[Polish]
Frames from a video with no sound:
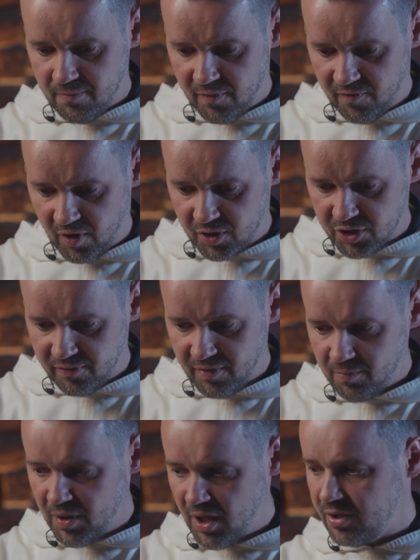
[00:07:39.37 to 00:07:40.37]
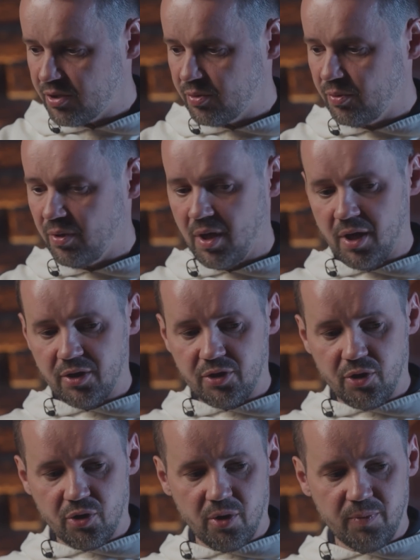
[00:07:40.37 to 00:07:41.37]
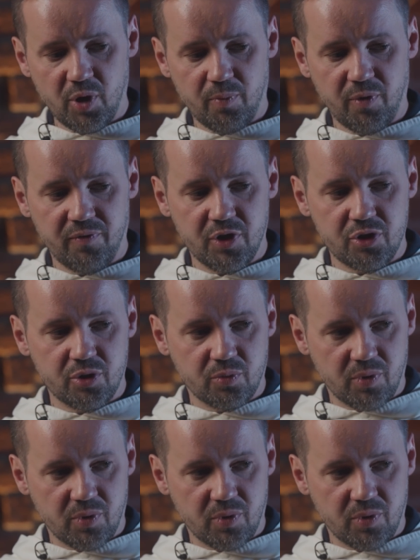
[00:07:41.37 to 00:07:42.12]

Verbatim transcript: właściwym miejscu tej ogromnej opowieści,